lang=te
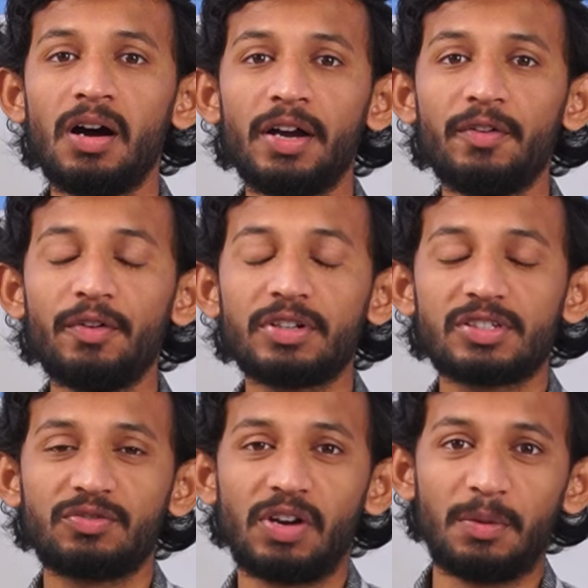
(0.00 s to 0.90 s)
హాయ్ వ్యూవర్స్
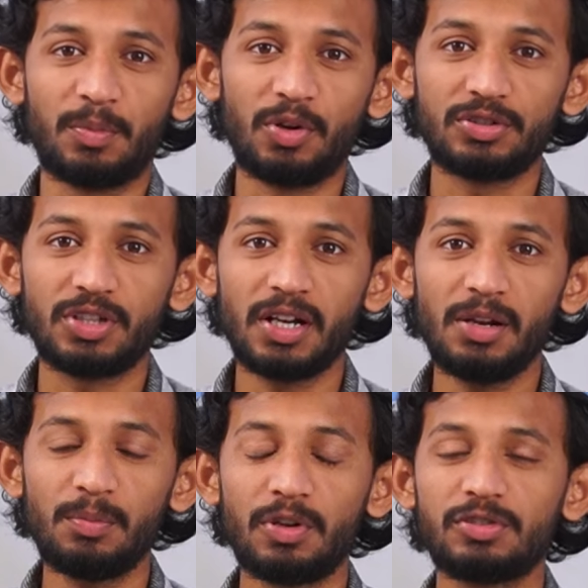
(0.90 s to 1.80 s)
వెల్కమ్ టు అవర్
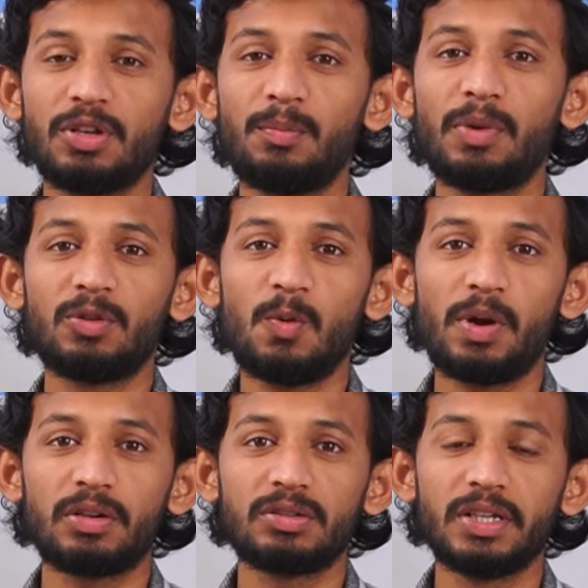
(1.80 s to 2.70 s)
ఛానల్ ప్రస్తుతం మనతో
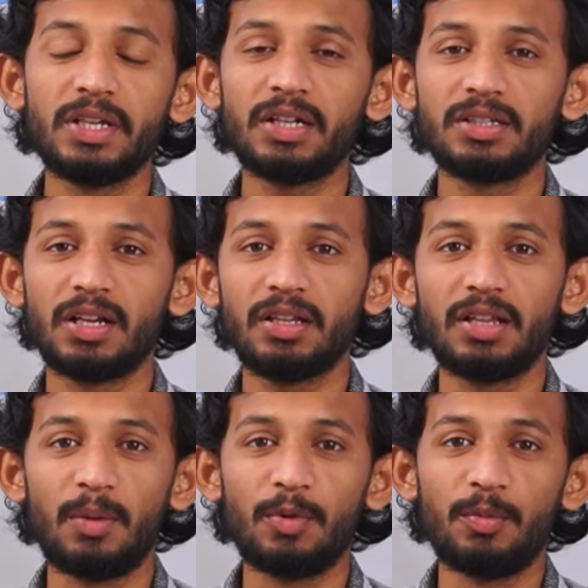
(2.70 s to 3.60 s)
పాటు సీనియర్ జర్నలిస్ట్
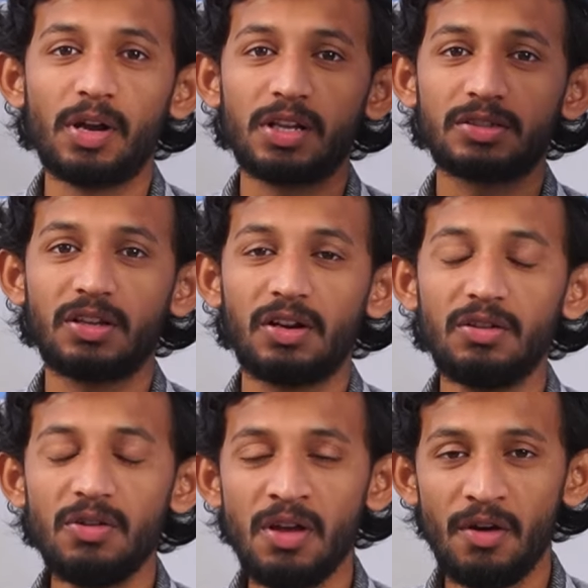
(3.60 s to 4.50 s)
దాము బాలా సార్
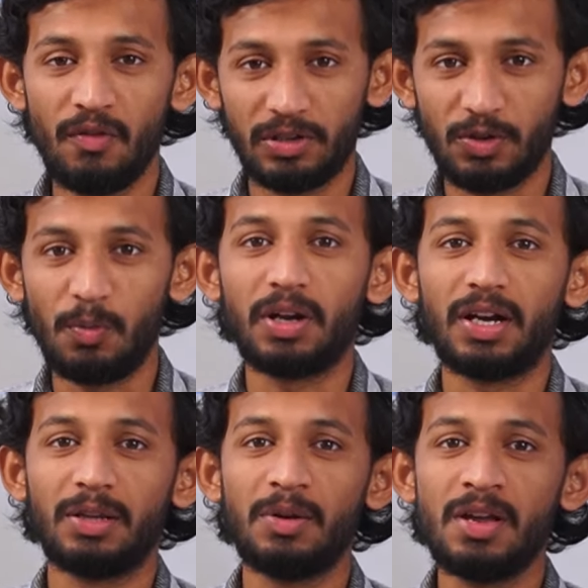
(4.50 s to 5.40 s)
ఉన్నారు వారితో
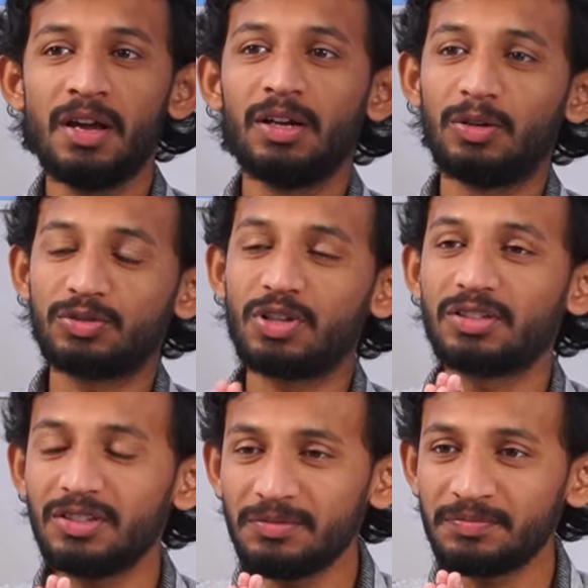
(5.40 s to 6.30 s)
మాట్లాడదాం నమస్కారం
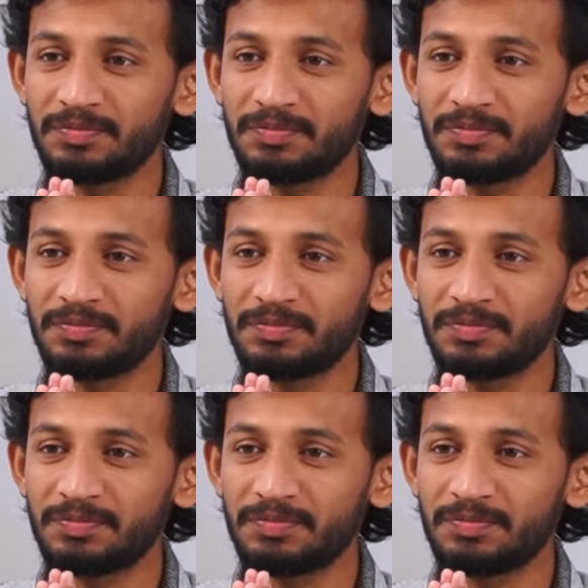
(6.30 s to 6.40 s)
సార్